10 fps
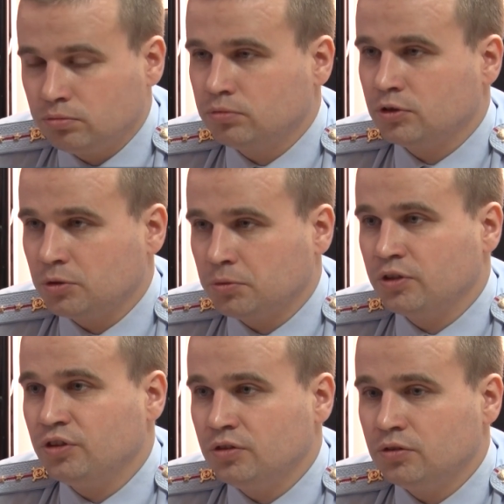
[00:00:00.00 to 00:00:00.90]
скажем
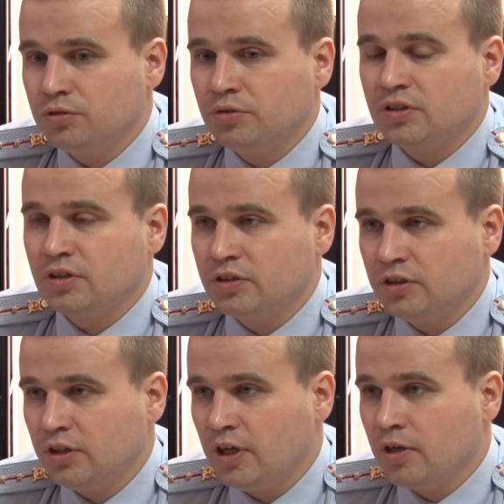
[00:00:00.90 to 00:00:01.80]
так, неизвестно
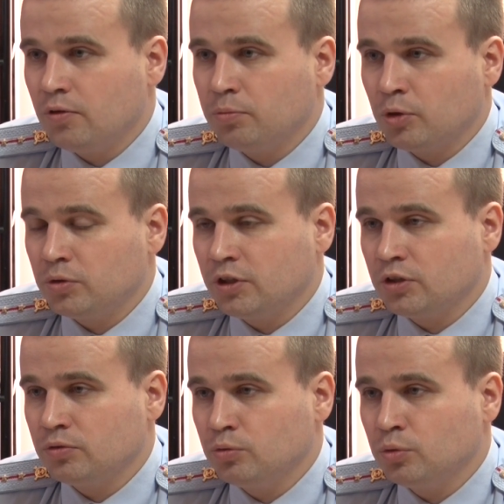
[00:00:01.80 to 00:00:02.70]
где, порой
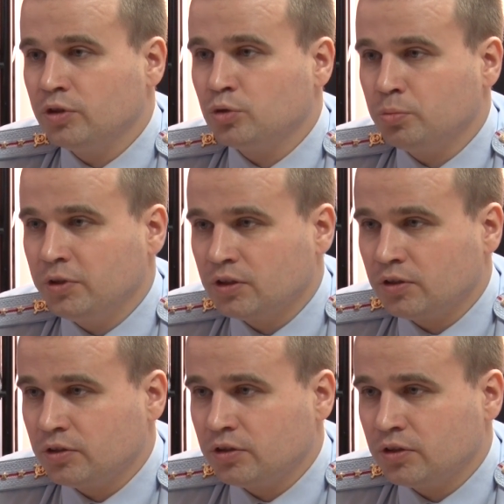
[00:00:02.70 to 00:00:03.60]
даже в других
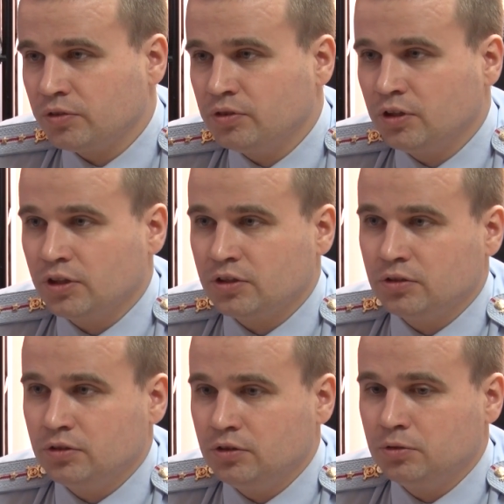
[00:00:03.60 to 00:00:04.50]
субъектах Российской
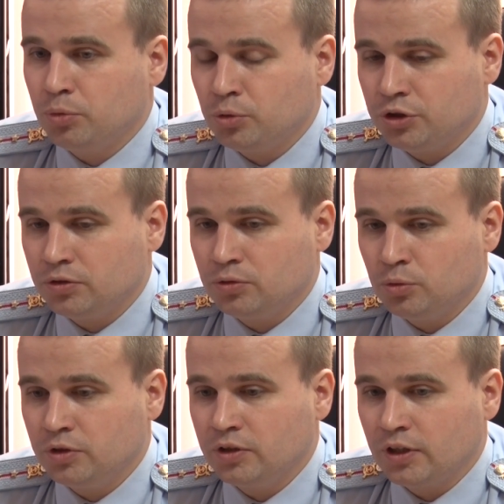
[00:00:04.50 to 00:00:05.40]
Федерации и прочих
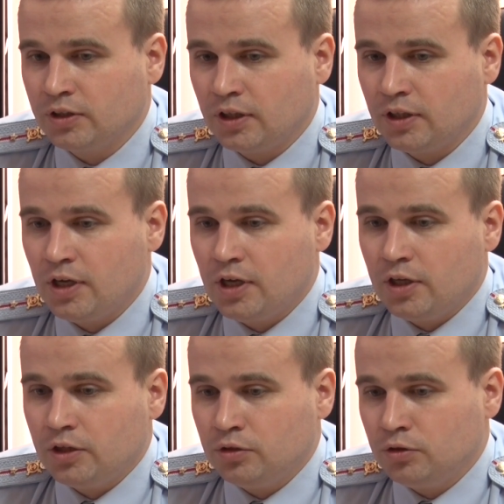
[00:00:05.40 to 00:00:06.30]
других городах.
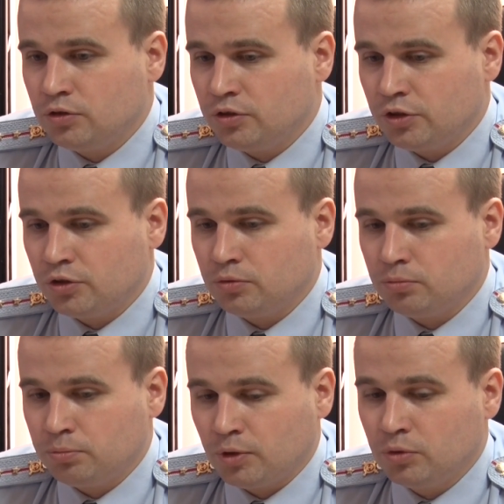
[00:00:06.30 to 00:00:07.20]
И здесь
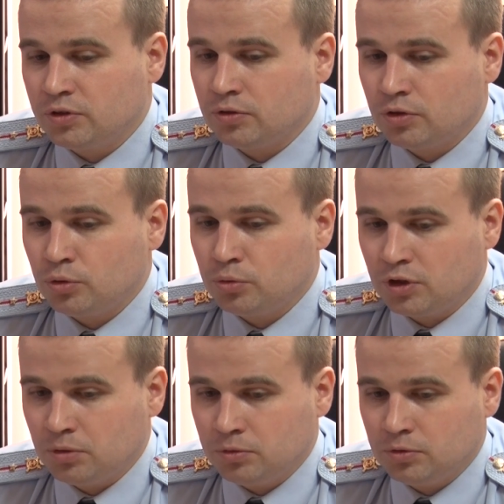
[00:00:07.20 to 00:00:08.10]
проводится
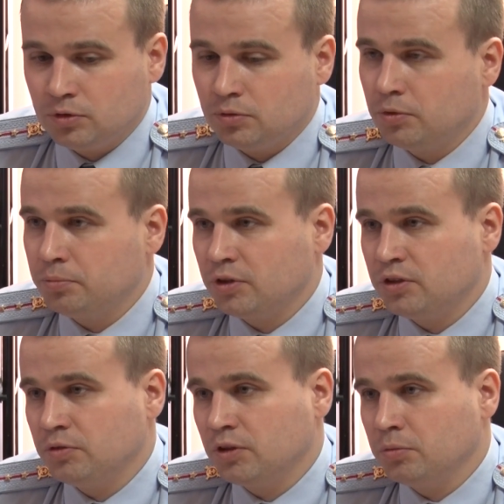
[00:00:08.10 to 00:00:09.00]
сотрудниками,
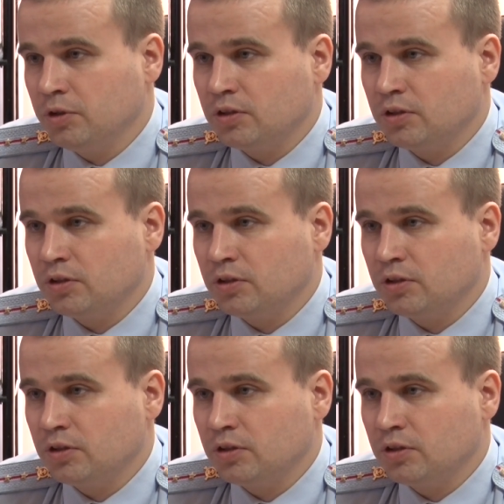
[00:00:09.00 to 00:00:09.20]
оперативниками